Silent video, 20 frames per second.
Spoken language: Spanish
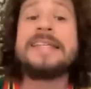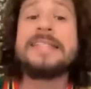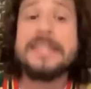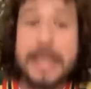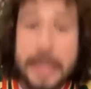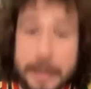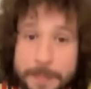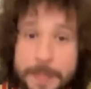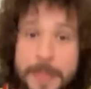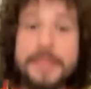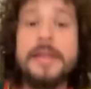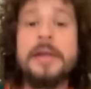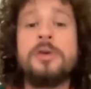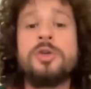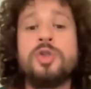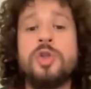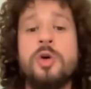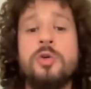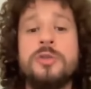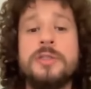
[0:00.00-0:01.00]
sepan de
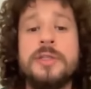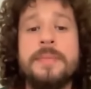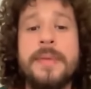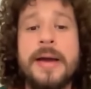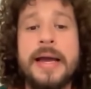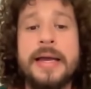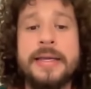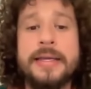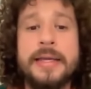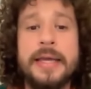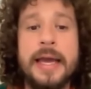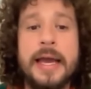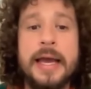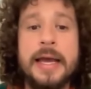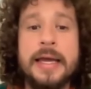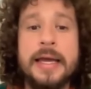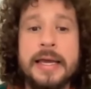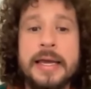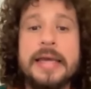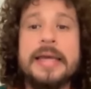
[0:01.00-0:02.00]
los shows de
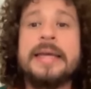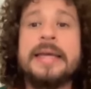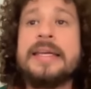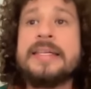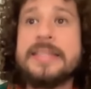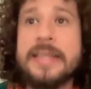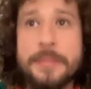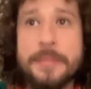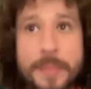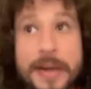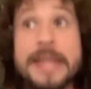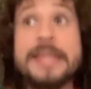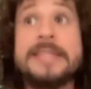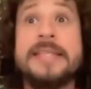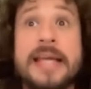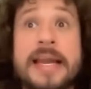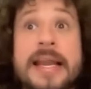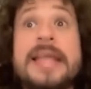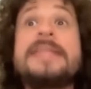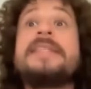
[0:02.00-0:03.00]
magia, que sepan
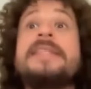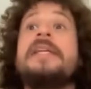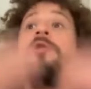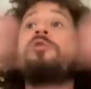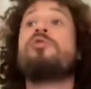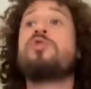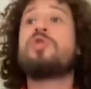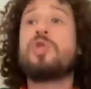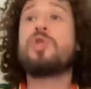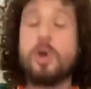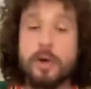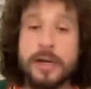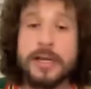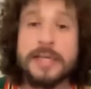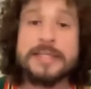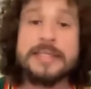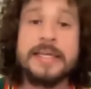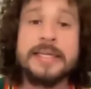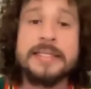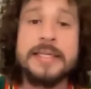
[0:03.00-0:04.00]
hacer las
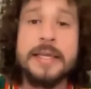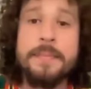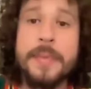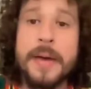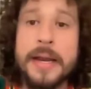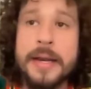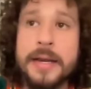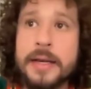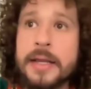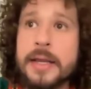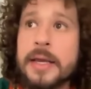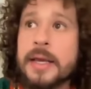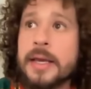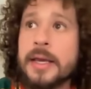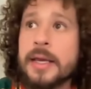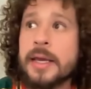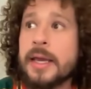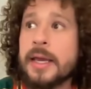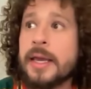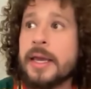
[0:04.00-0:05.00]
ilusiones, que sepan
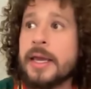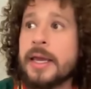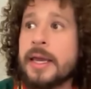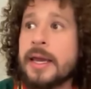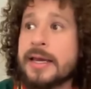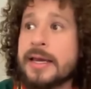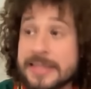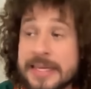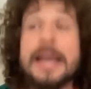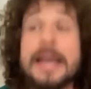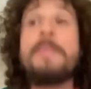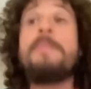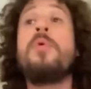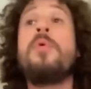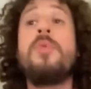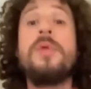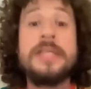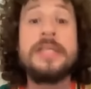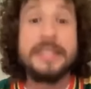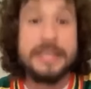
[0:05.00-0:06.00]
eh, hacer la
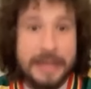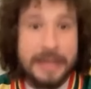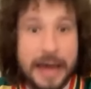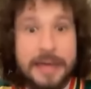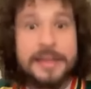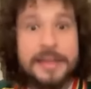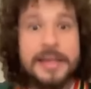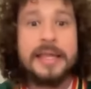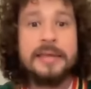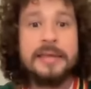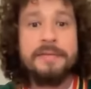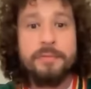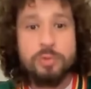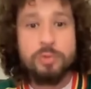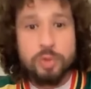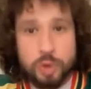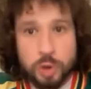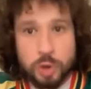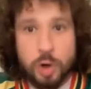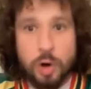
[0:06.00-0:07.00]
publicidad, la
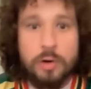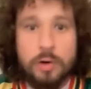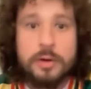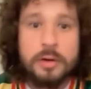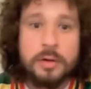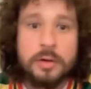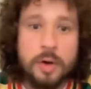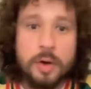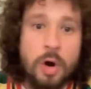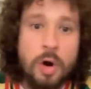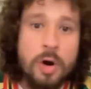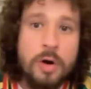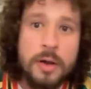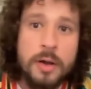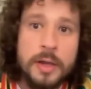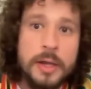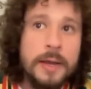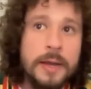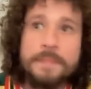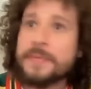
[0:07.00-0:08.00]
difusión, ¿no?
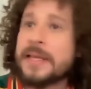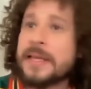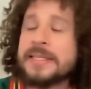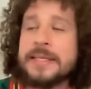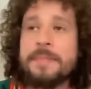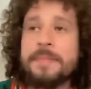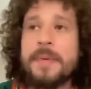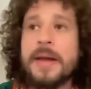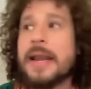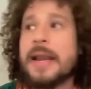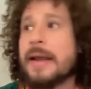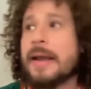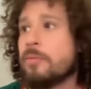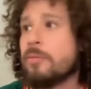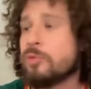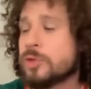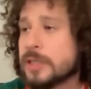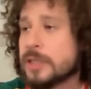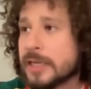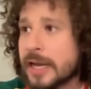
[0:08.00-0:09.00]
Que sepan la
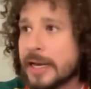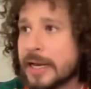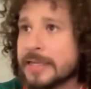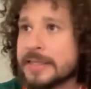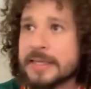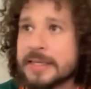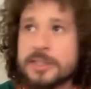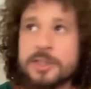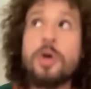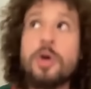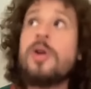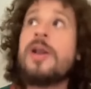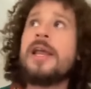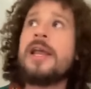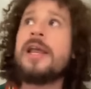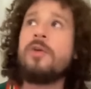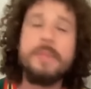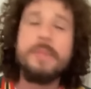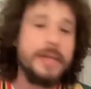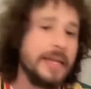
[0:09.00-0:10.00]
musicalización, la
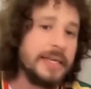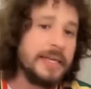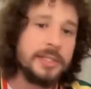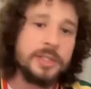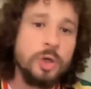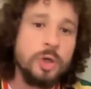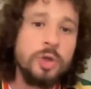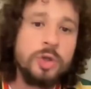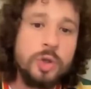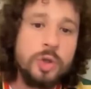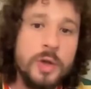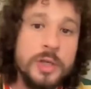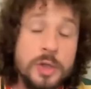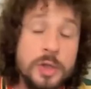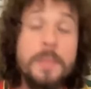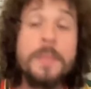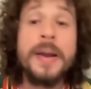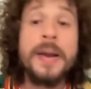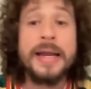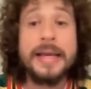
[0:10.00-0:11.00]
iluminación, todo
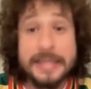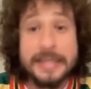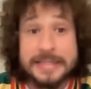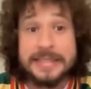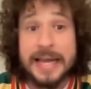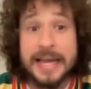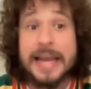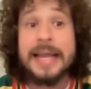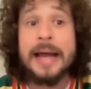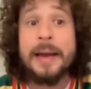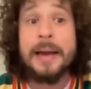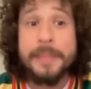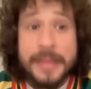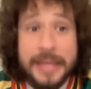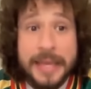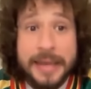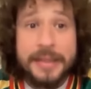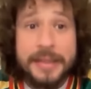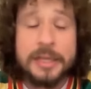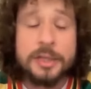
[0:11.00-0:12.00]
esto para que salga
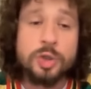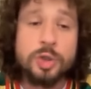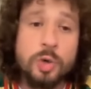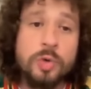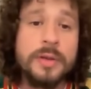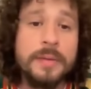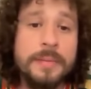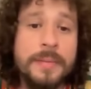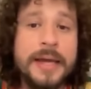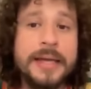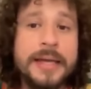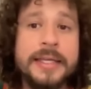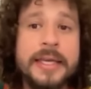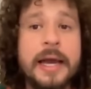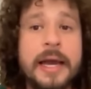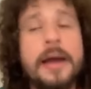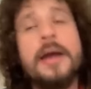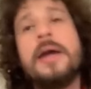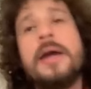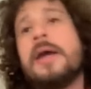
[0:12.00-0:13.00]
bien el show de
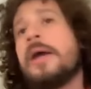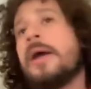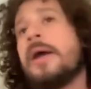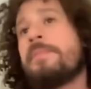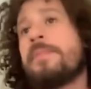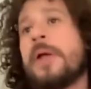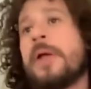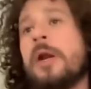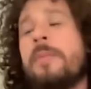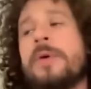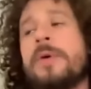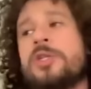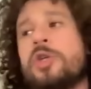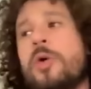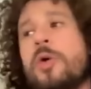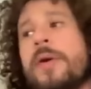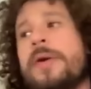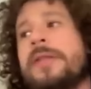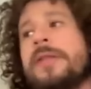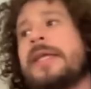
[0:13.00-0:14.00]
magia. Pero pues
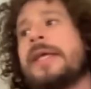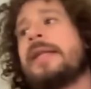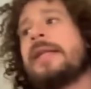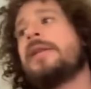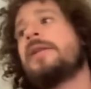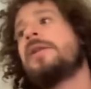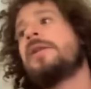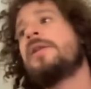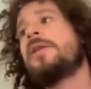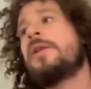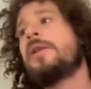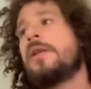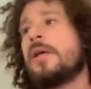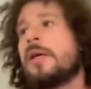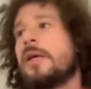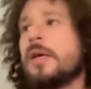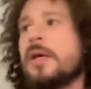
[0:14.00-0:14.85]
obviamente en,